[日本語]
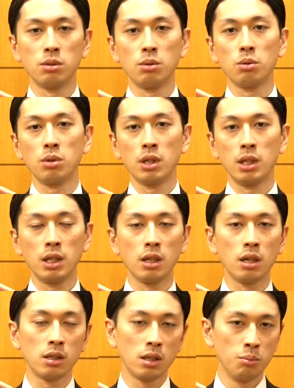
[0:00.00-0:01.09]
することができな
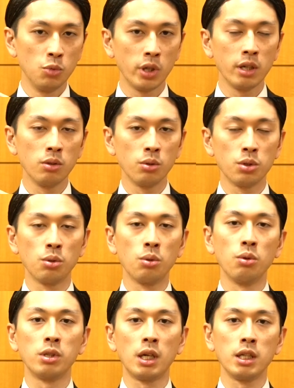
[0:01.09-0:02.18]
かった無限の情
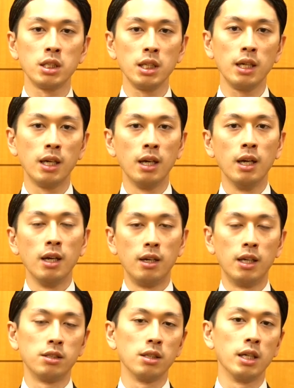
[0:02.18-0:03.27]
報に対して
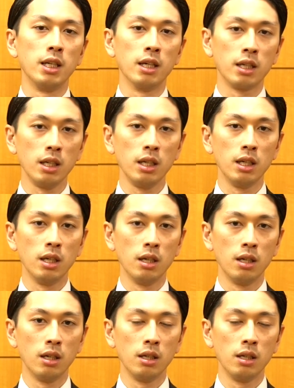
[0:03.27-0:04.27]
ラスが開き